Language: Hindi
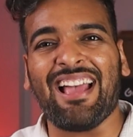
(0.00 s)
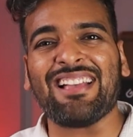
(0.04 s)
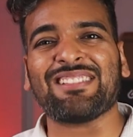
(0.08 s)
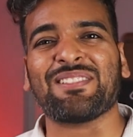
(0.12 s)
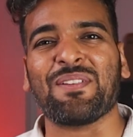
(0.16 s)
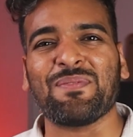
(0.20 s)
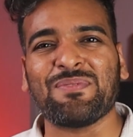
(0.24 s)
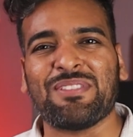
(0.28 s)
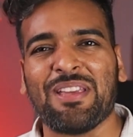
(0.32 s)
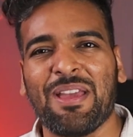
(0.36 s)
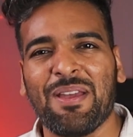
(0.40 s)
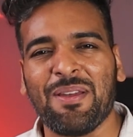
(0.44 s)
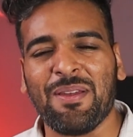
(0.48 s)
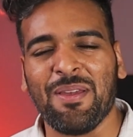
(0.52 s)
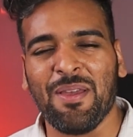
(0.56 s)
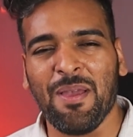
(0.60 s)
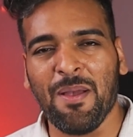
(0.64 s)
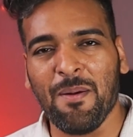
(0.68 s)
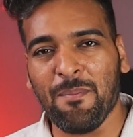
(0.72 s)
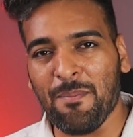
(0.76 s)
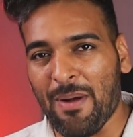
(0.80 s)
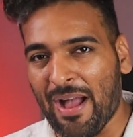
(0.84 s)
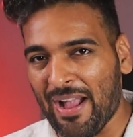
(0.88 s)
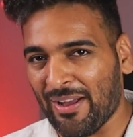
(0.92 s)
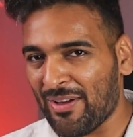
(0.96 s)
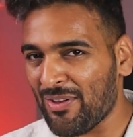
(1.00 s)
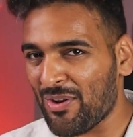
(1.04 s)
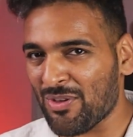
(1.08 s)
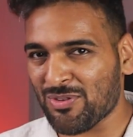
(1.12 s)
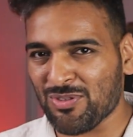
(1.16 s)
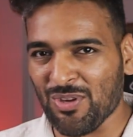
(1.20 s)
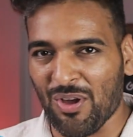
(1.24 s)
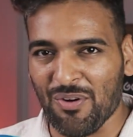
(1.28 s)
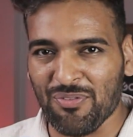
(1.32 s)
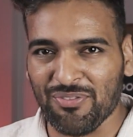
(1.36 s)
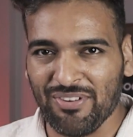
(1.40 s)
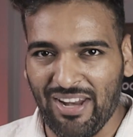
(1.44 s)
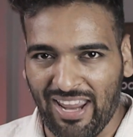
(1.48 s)
क्या समझे
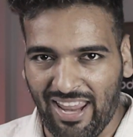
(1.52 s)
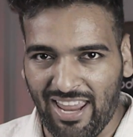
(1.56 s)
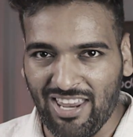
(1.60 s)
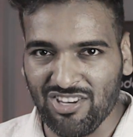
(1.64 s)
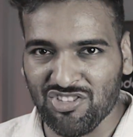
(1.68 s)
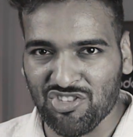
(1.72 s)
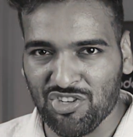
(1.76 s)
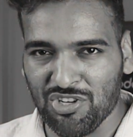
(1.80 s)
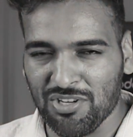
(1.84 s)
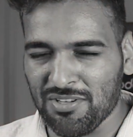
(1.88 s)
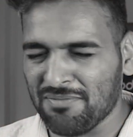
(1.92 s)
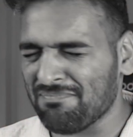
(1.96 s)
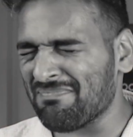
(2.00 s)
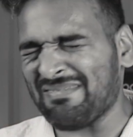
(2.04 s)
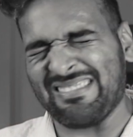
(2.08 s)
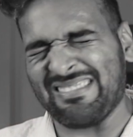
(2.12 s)
माइक्रोसॉफ्ट एज